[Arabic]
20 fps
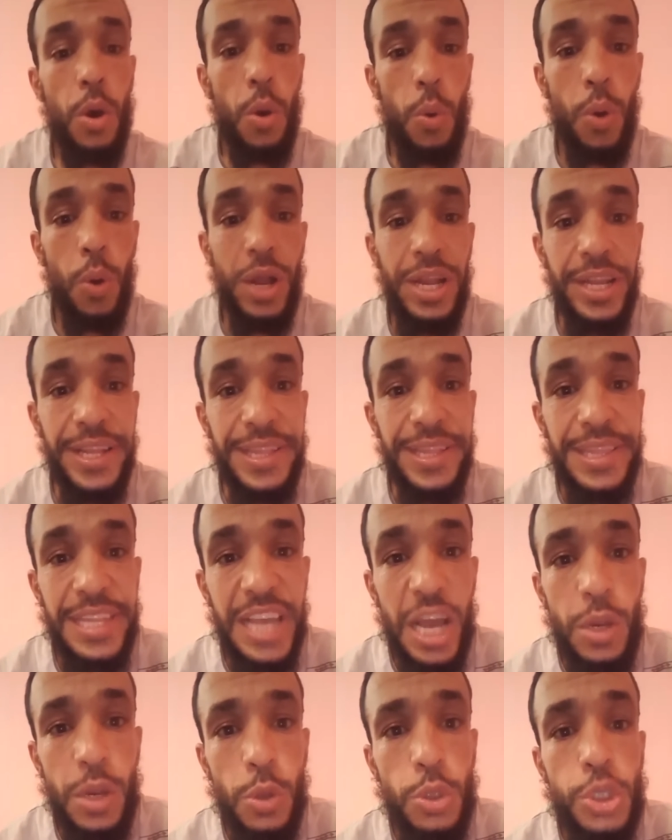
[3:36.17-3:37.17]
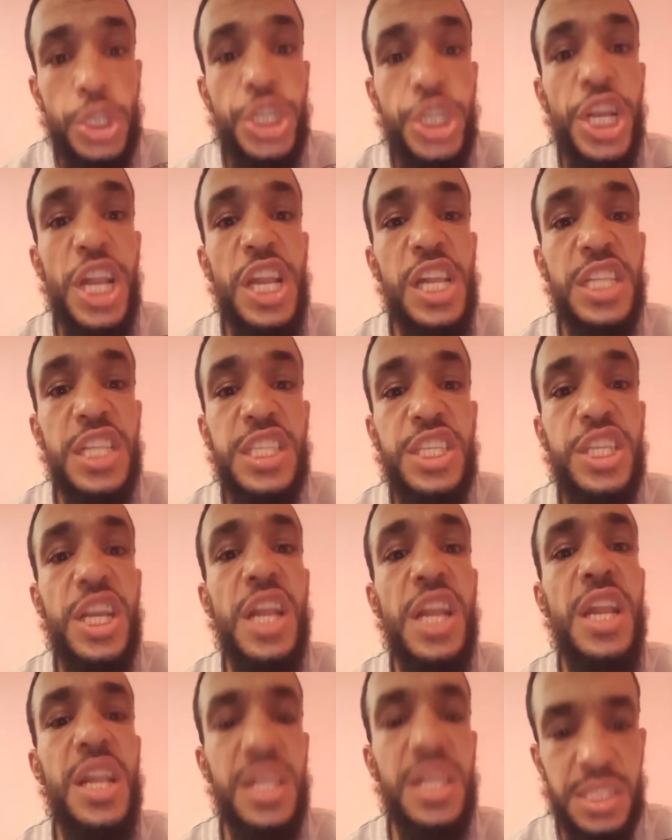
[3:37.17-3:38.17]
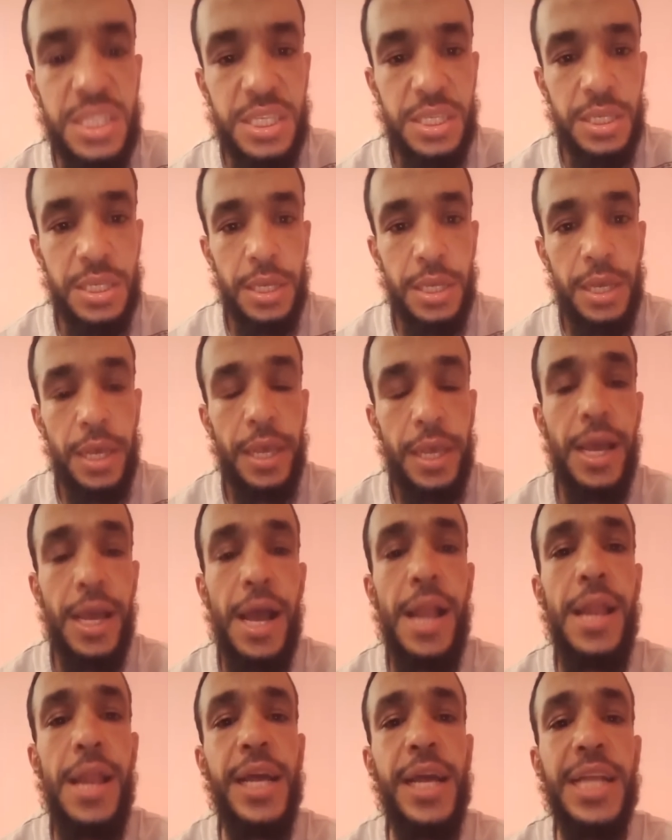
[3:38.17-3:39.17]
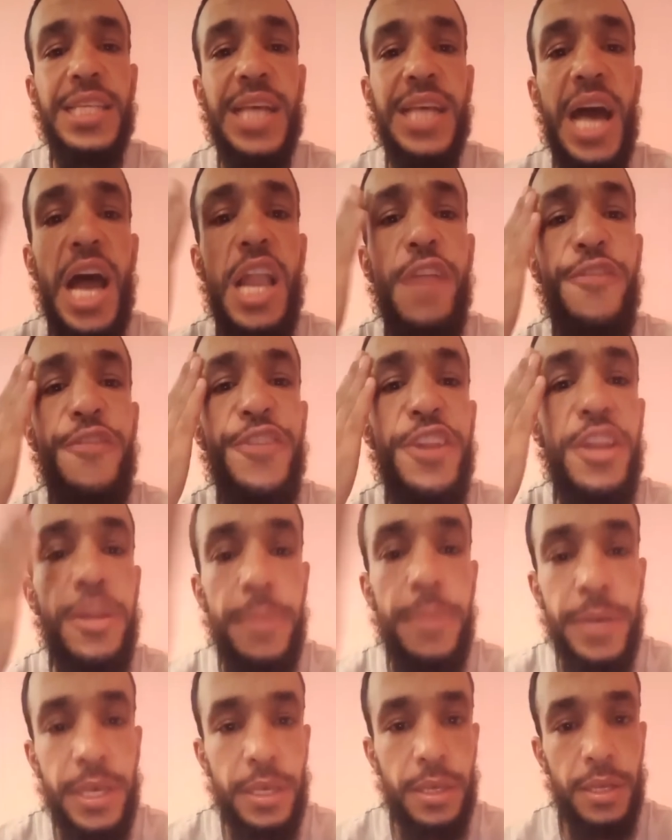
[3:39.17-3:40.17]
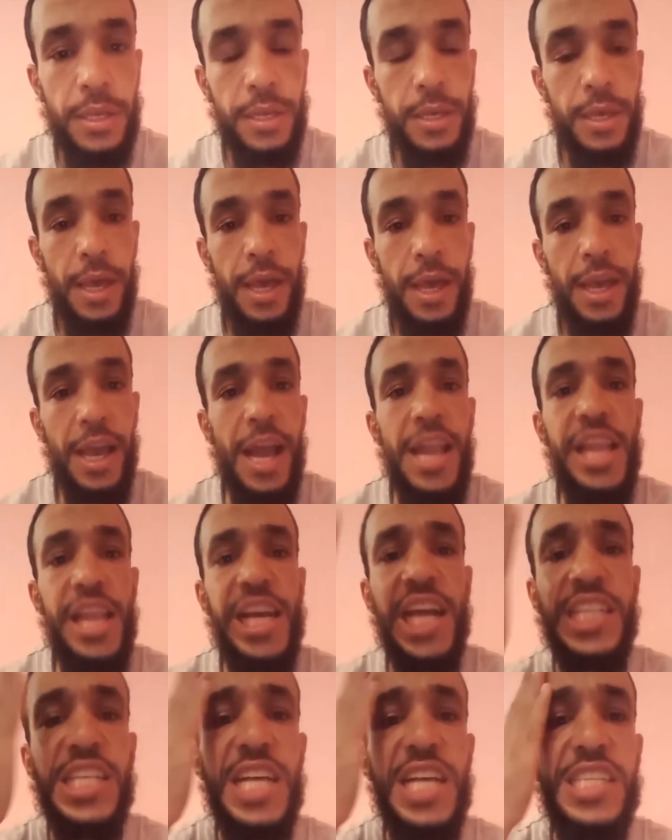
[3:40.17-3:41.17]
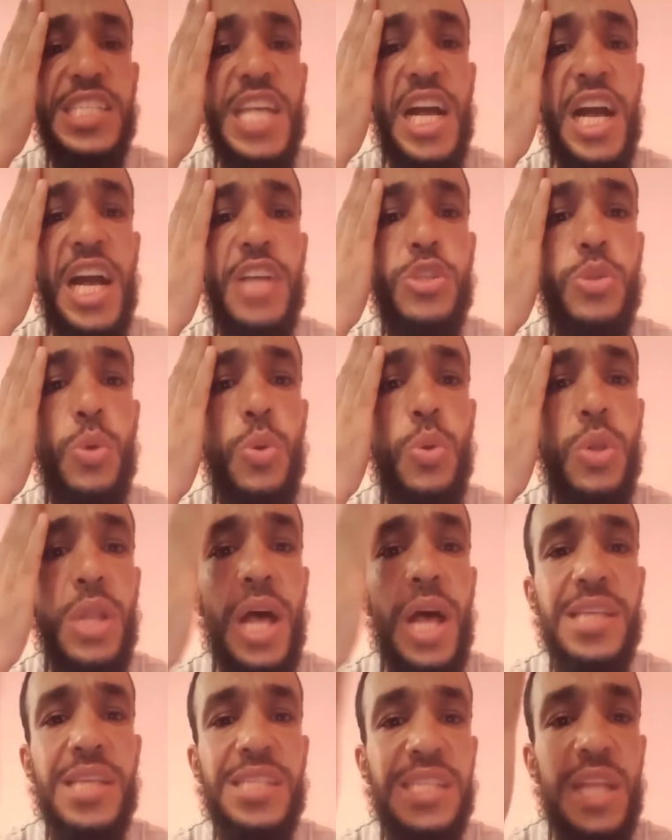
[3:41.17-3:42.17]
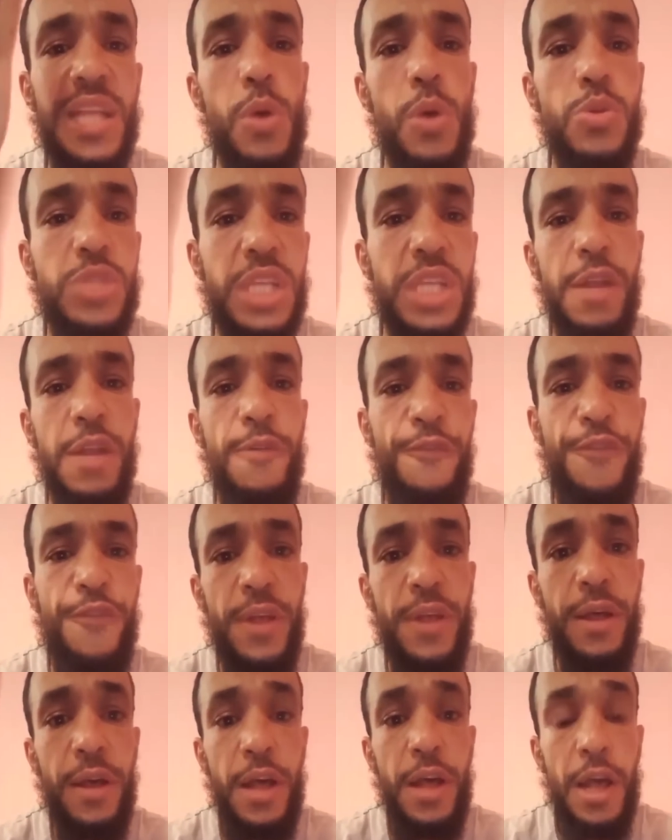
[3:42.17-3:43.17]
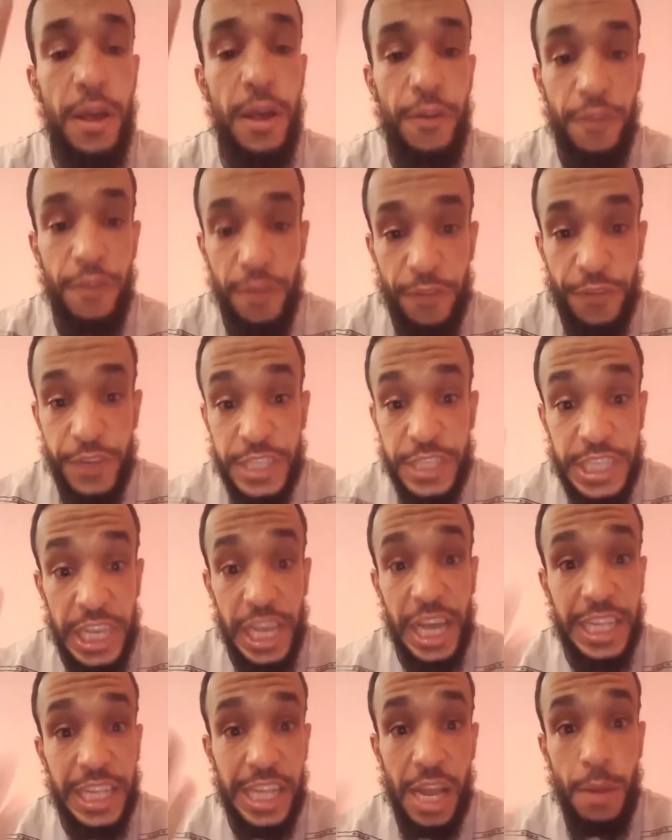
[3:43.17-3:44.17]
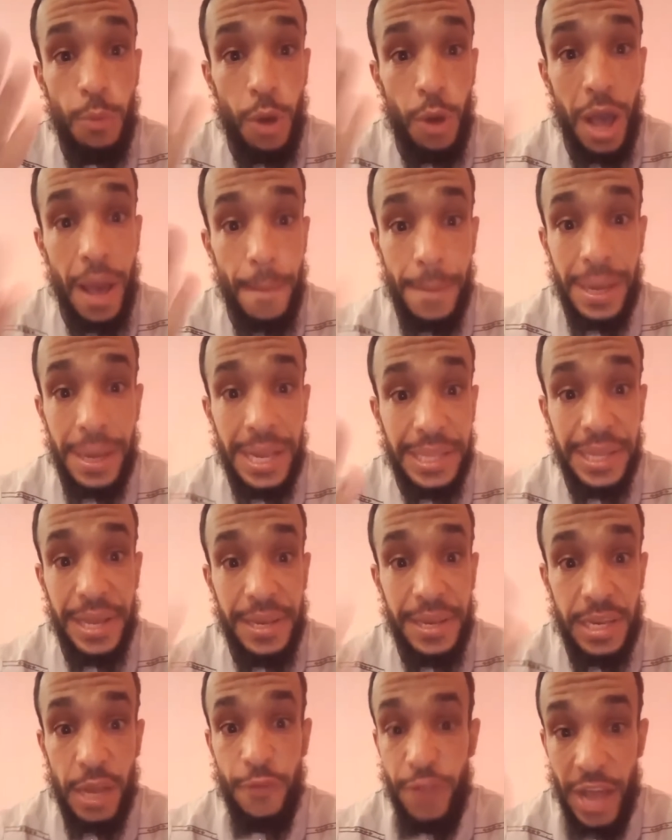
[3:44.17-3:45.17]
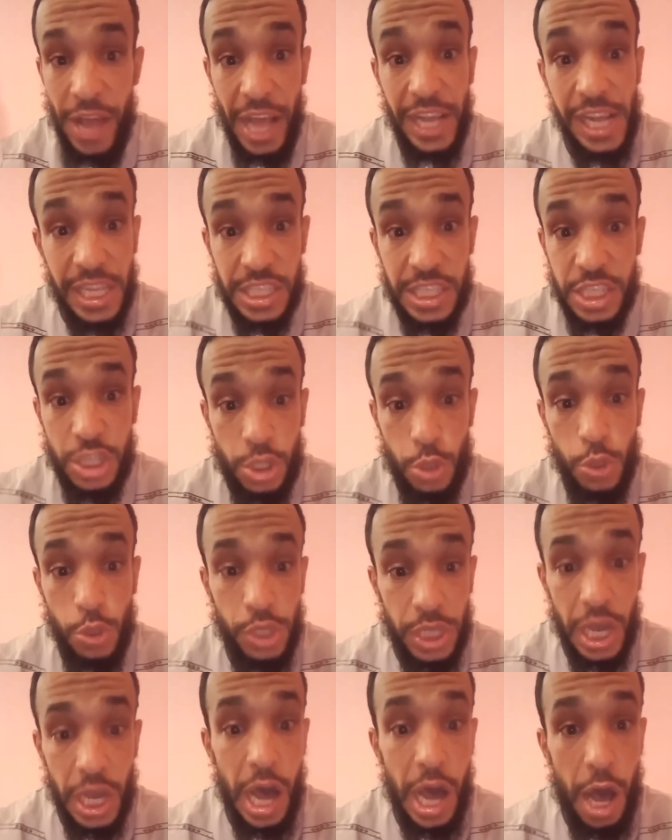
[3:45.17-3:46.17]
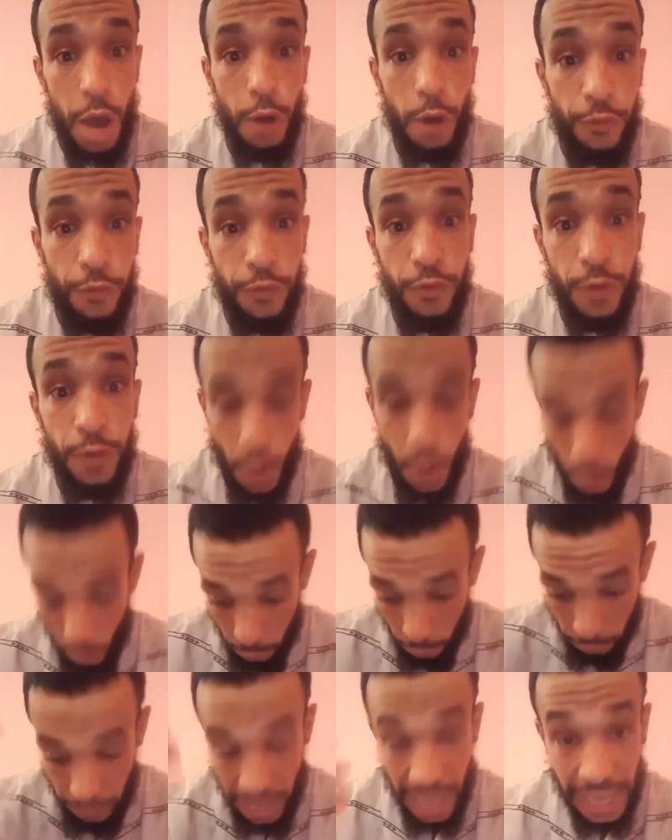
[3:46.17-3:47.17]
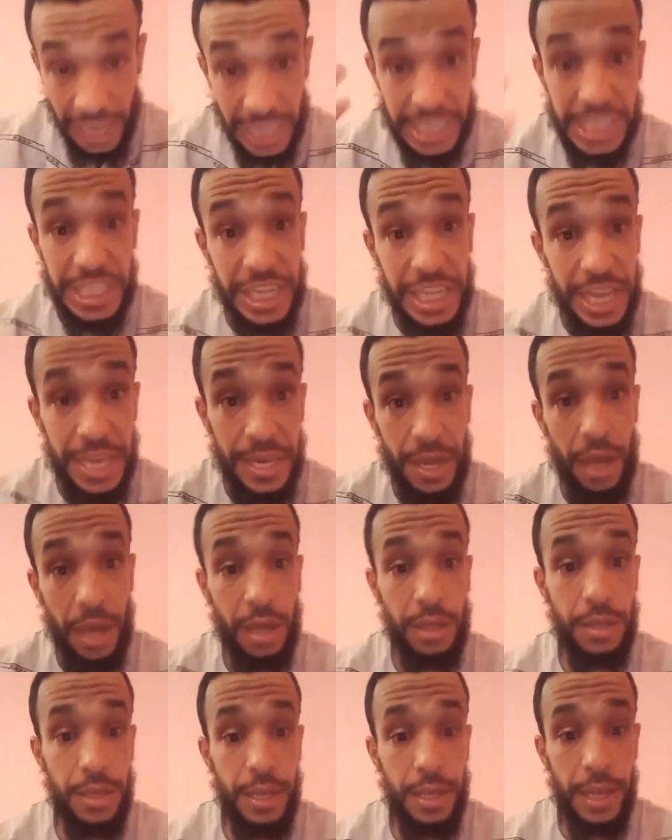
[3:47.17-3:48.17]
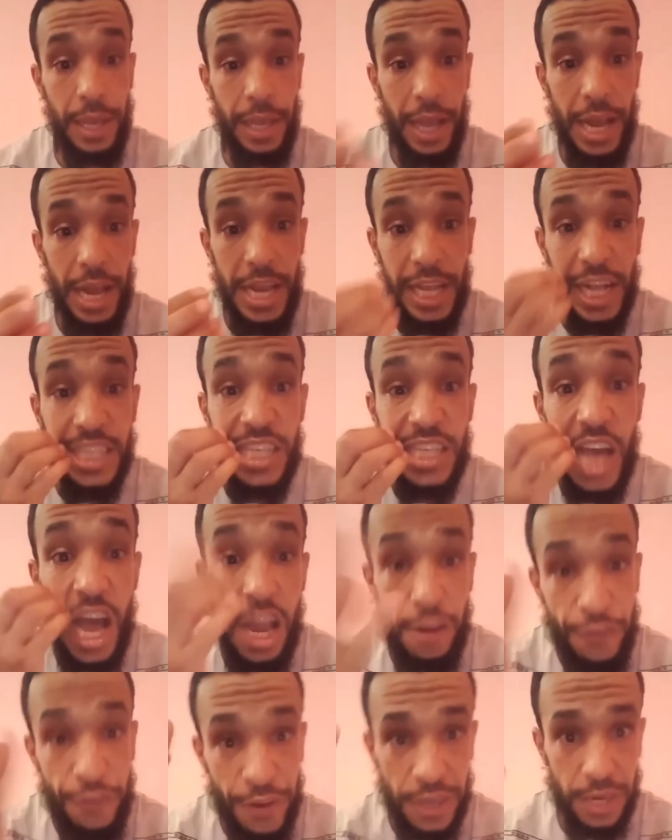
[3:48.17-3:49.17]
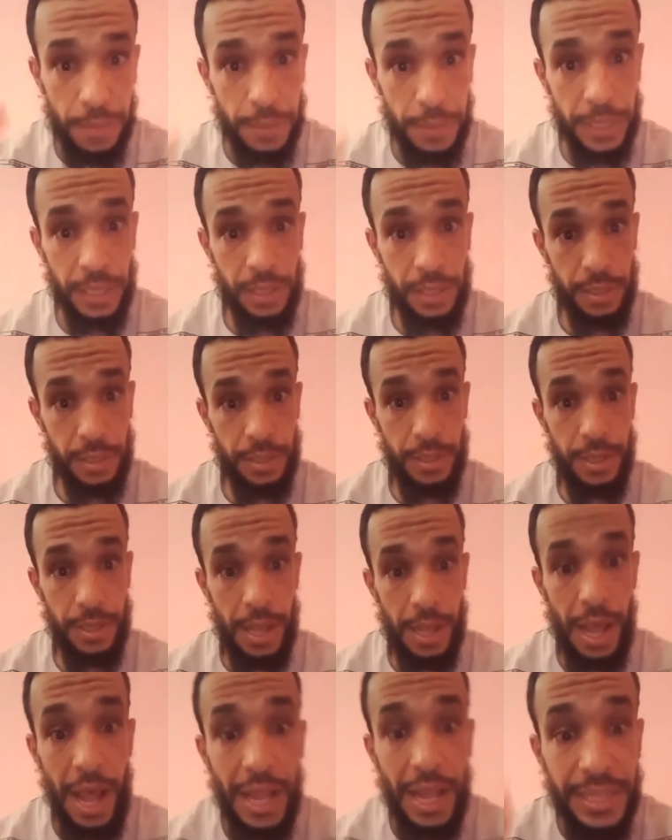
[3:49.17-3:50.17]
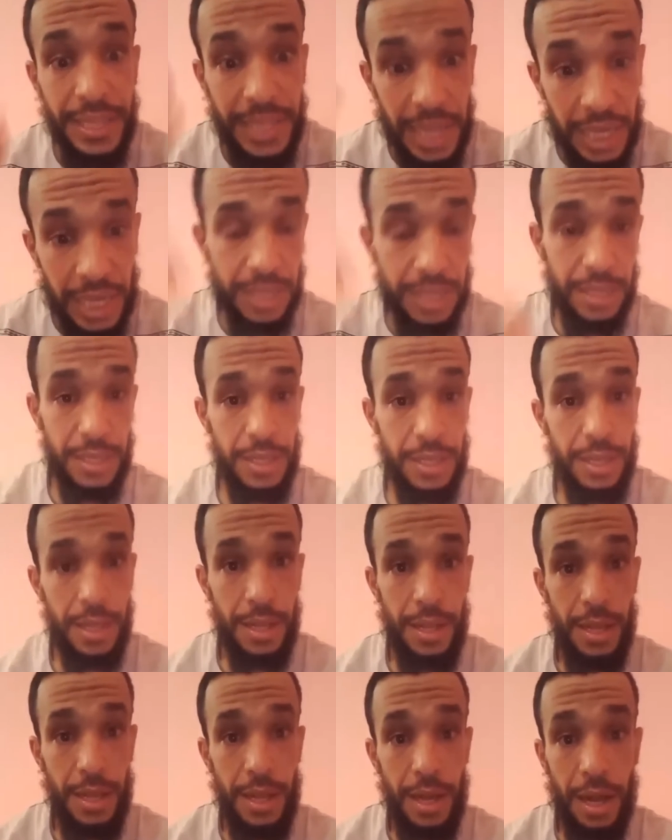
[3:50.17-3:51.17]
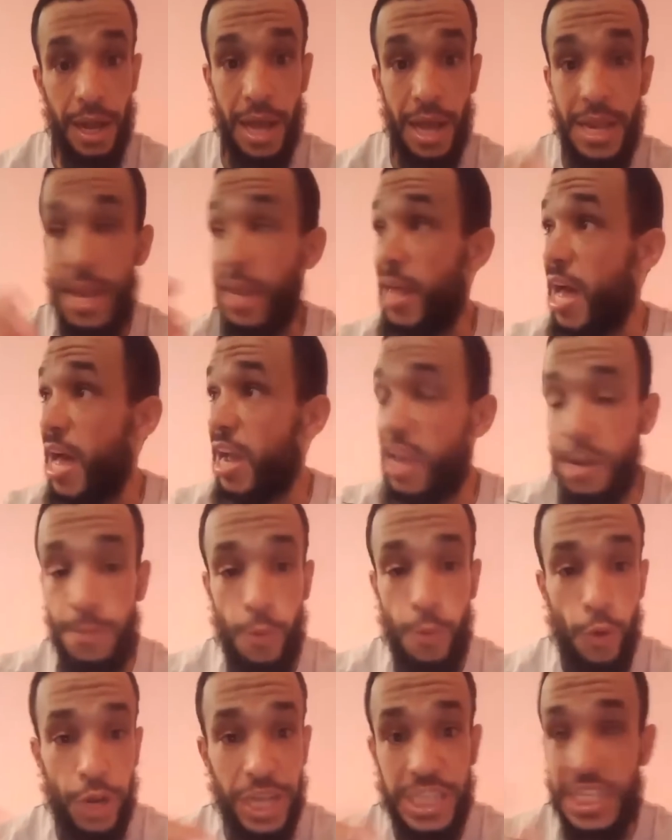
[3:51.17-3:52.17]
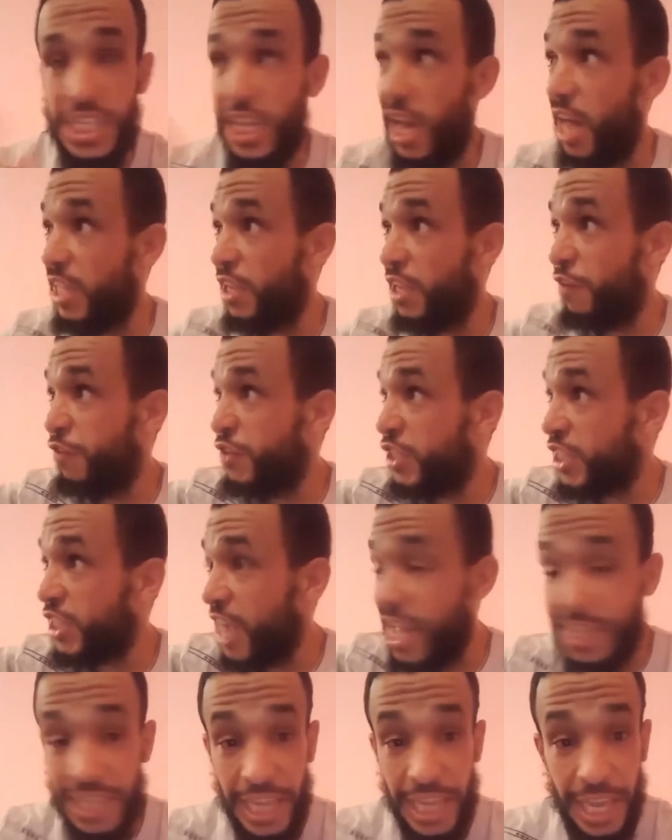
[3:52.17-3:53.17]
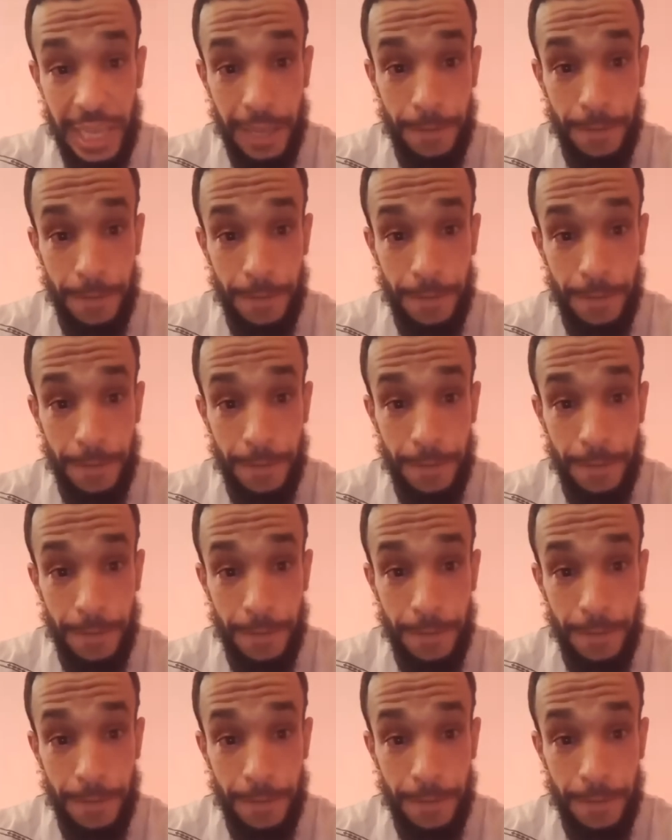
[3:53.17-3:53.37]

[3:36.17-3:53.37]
واليد ديالو تشلت تشلت يا اللي كتخالف النبي يا اللي كتعصى رسول الله صلى الله عليه وسلم في, في كثير ديال المعامله ديالنا في الحياه الدنيا وفي الحياه ديالنا يا اللي كتخالف النبي عندك راه لقاك البوليسي غادي في الشاطئ